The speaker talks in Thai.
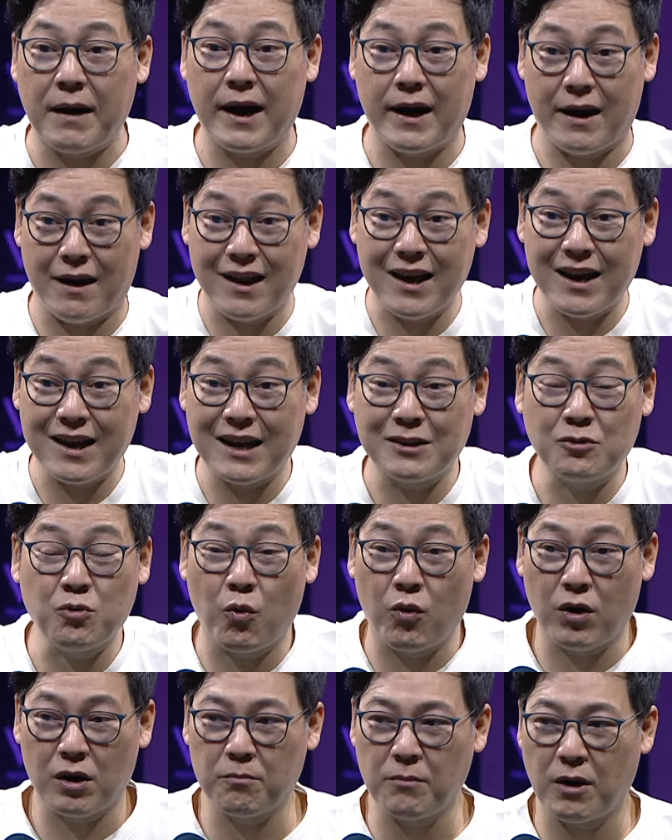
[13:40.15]
มายอะไรเงี้ยทุ
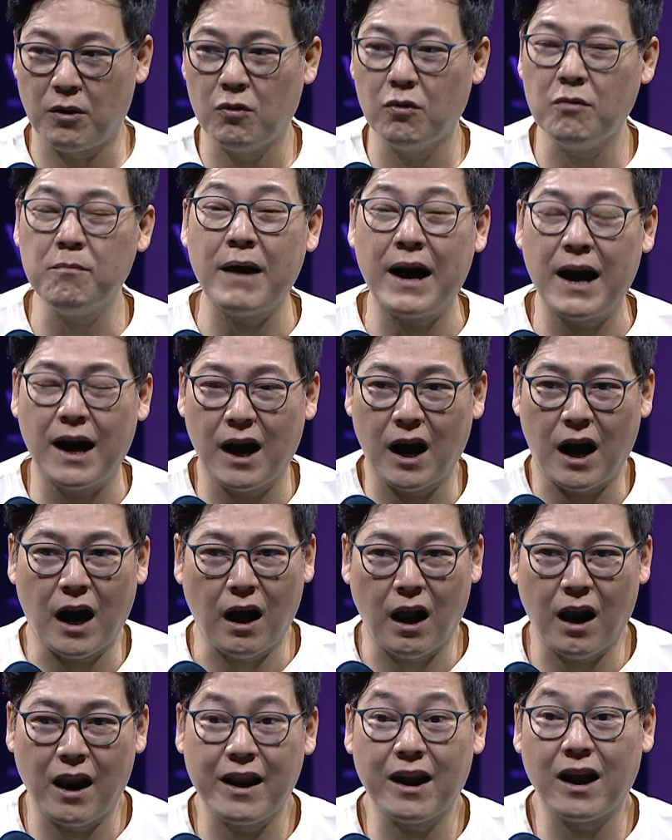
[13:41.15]
กคนบอกโอ้บ้า
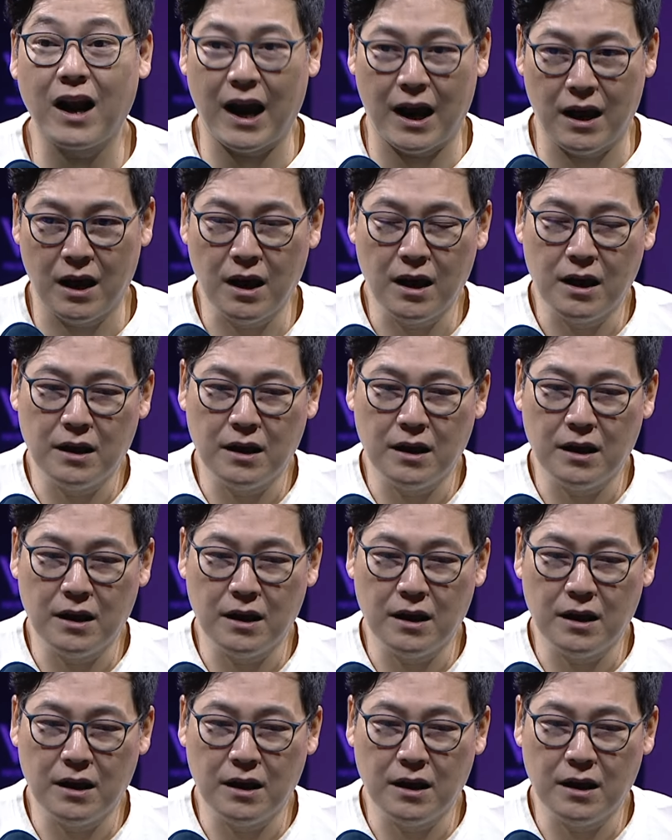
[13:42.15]
อะไรเงี้ย